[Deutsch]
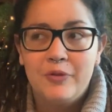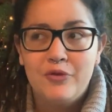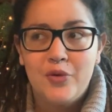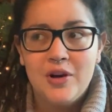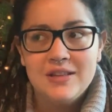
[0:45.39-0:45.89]

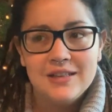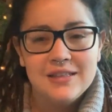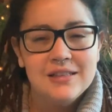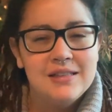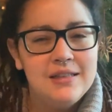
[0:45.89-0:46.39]

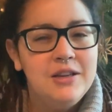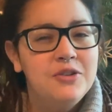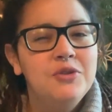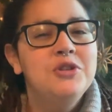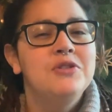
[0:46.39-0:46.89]
Vorsätze,
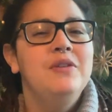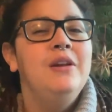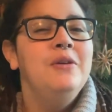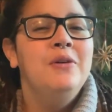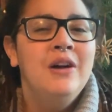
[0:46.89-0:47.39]
Ziele, Wünsche
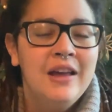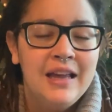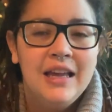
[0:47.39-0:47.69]
Video.